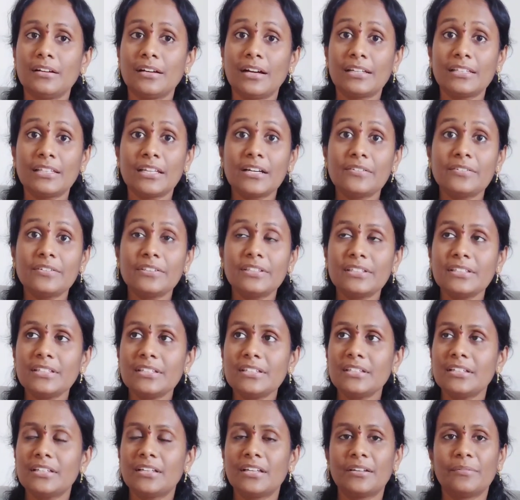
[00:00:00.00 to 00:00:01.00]
அதாவது
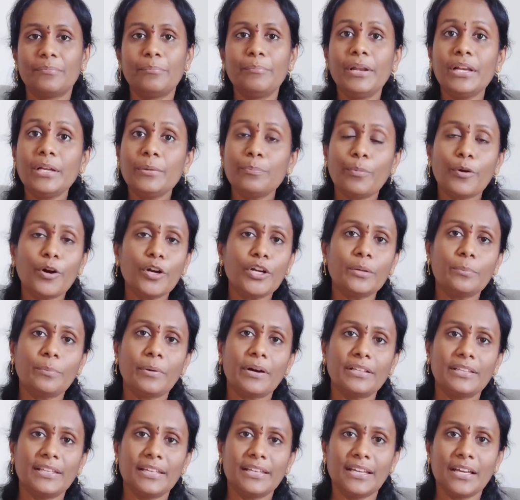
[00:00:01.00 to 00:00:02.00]
மில்க் பாட்டு
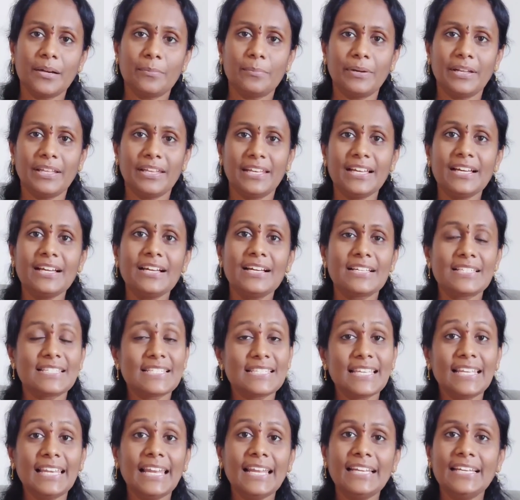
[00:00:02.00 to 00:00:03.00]
பார்த்தீங்க அப்படின்னா
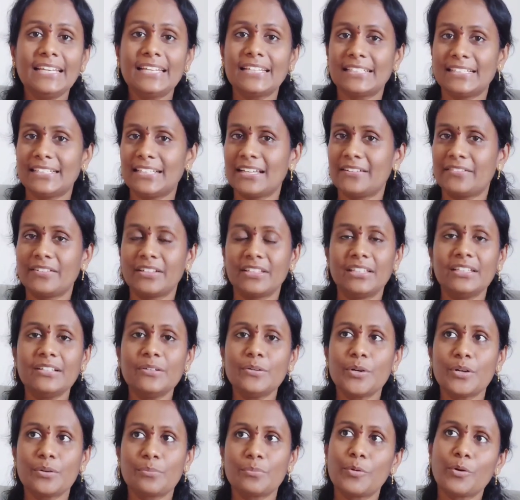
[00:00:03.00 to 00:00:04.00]
சிலிட் நான் வந்து
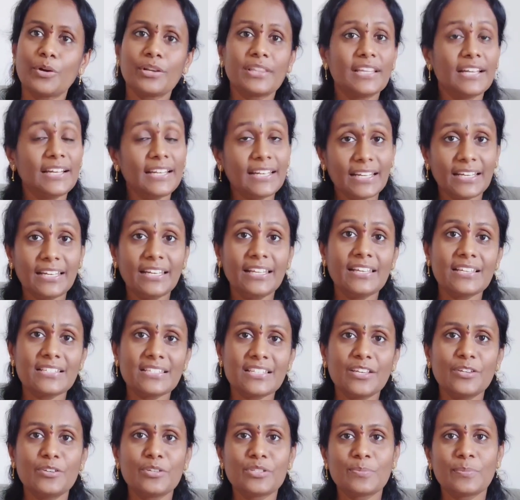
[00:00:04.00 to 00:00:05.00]
ஒரு மோர் தென் டென்
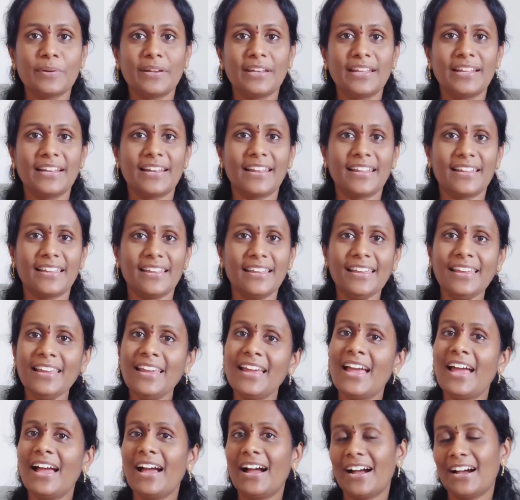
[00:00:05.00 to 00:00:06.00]
இயர்ஸாக யூஸ் பண்ணிக்கிட்டு இருக்கேன்
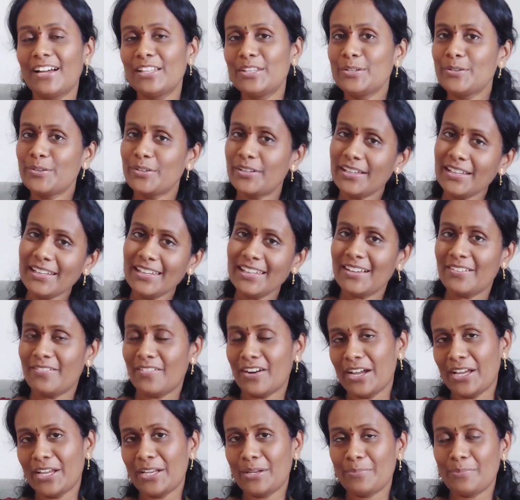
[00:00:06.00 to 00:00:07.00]
அது கூட நீங்கள்
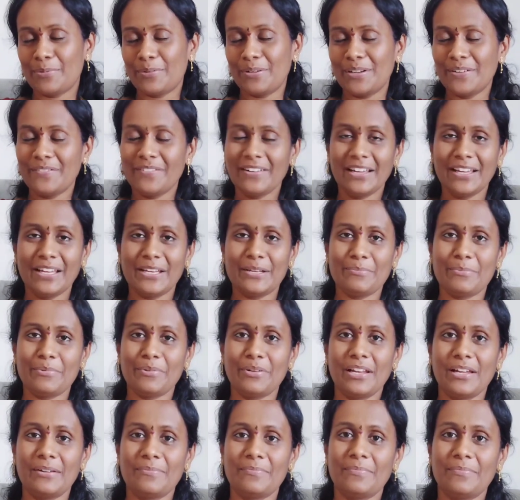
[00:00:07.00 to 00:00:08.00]
வாங்கிட்டு போனால் வாங்கிட்டு
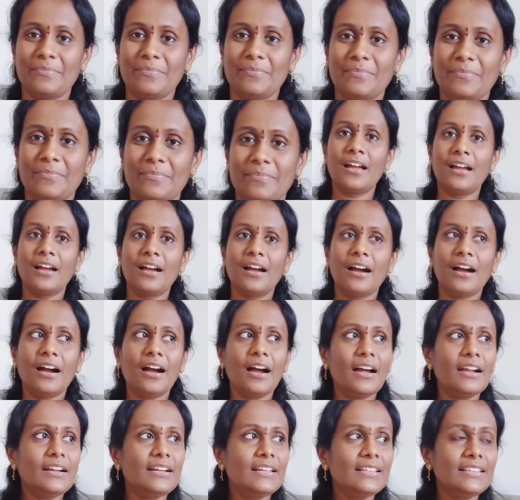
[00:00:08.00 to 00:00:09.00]
போகலாம்
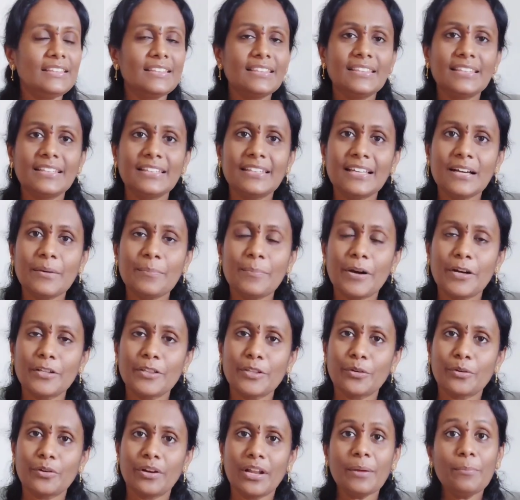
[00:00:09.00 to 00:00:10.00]
அடுத்ததாக
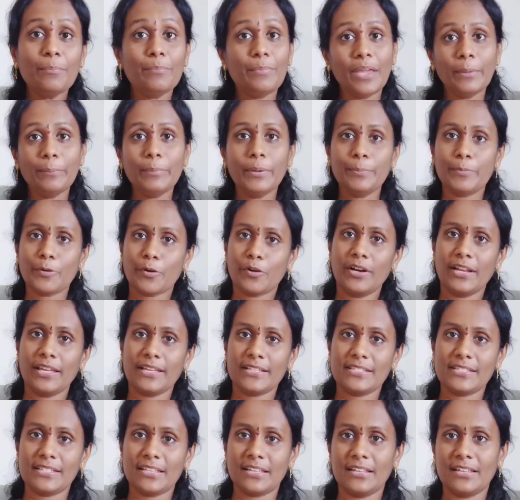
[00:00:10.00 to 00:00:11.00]
பார்த்தோன்னா பேபி
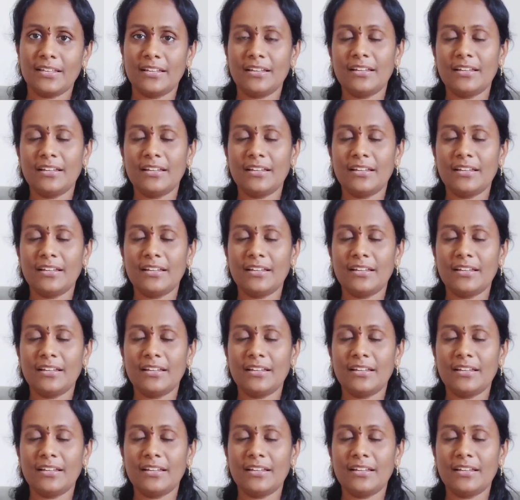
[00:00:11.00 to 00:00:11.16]
ப்ராடக்ட்ஸ்